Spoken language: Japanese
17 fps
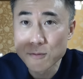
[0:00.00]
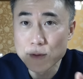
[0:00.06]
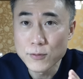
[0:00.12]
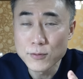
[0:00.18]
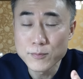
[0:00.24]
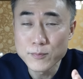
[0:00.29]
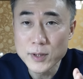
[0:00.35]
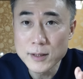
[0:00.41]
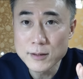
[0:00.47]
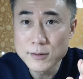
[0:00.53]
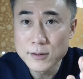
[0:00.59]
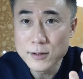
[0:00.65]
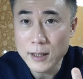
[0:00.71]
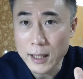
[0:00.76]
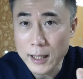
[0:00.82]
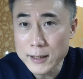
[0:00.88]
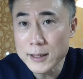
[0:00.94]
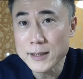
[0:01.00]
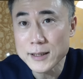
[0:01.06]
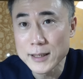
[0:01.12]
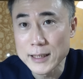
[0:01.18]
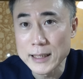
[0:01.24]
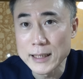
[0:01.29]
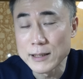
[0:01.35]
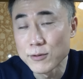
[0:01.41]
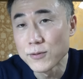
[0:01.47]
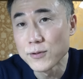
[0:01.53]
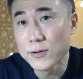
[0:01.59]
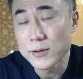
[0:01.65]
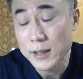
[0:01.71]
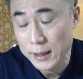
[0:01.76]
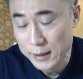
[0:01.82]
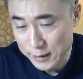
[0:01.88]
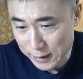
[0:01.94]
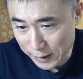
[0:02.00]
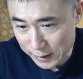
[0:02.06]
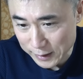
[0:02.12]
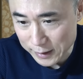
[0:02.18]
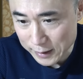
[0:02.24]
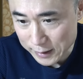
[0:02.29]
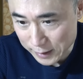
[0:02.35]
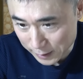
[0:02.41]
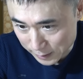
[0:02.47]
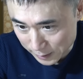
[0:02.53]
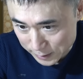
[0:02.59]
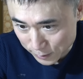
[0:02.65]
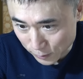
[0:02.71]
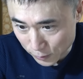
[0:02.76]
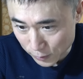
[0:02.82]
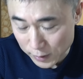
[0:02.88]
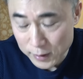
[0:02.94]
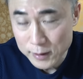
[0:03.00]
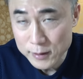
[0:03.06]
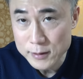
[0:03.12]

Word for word: ドーピングありきの大会なんですよ